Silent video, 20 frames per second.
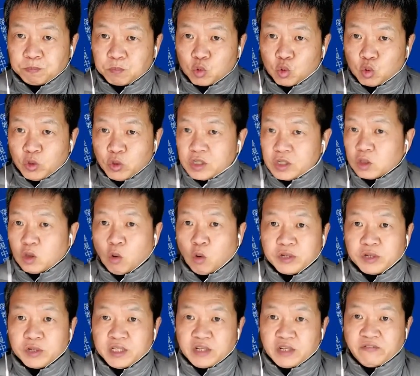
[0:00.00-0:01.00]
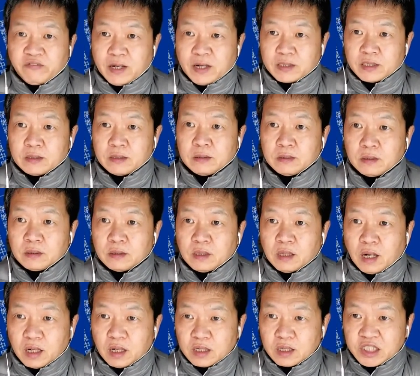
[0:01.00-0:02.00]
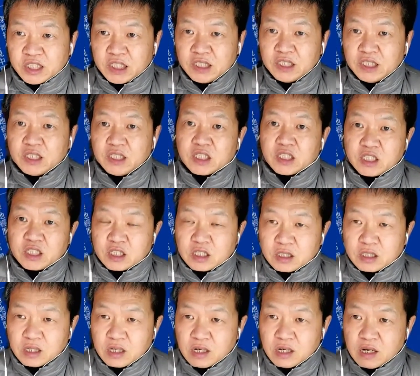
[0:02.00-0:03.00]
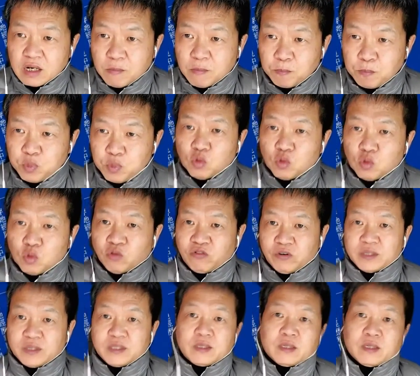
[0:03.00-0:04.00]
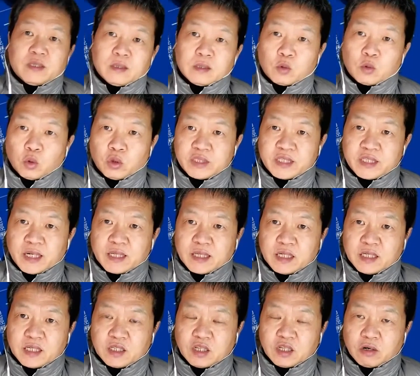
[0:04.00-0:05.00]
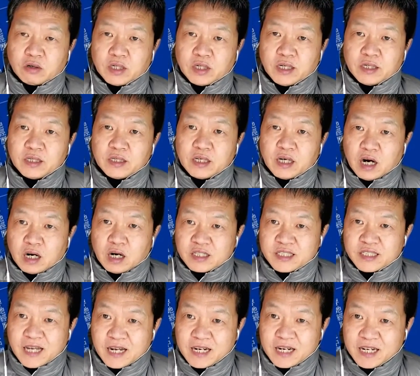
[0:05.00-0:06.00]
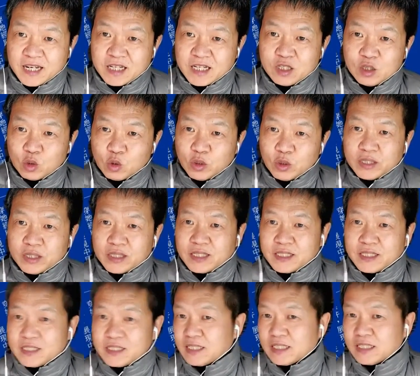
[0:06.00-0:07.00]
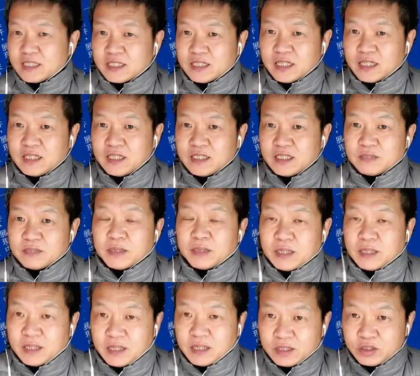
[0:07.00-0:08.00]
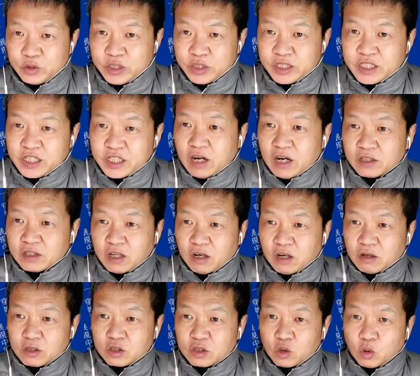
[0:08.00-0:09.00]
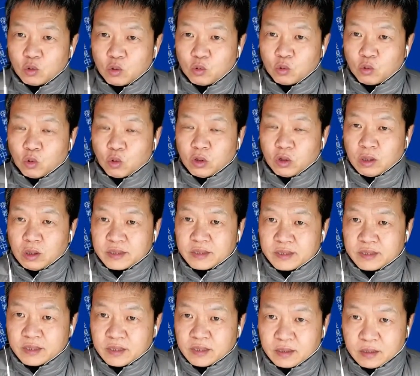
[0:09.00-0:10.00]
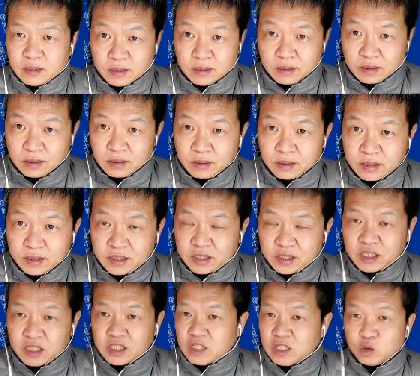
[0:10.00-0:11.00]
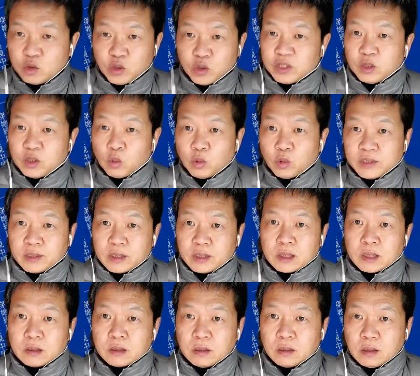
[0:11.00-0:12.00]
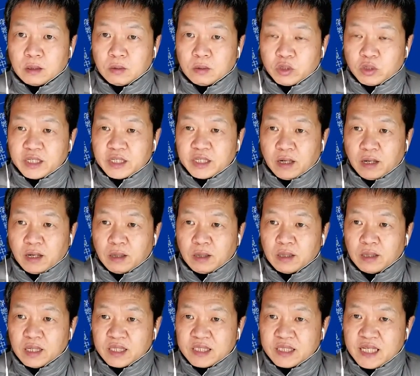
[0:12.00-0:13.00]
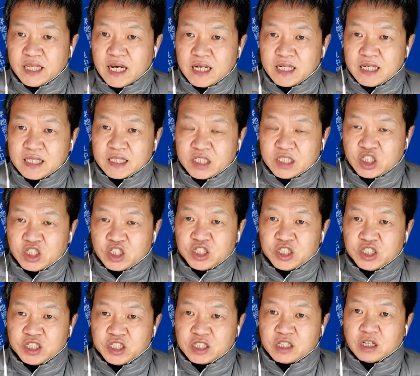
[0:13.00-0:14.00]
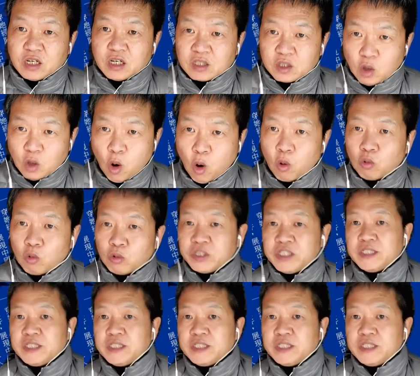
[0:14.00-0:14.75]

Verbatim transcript: 做一个统一的发声，而仅仅是部分的国家的领导人，而在零碎的一些时间里面去讲到了中国的一些人权的问题。我想建立起一个统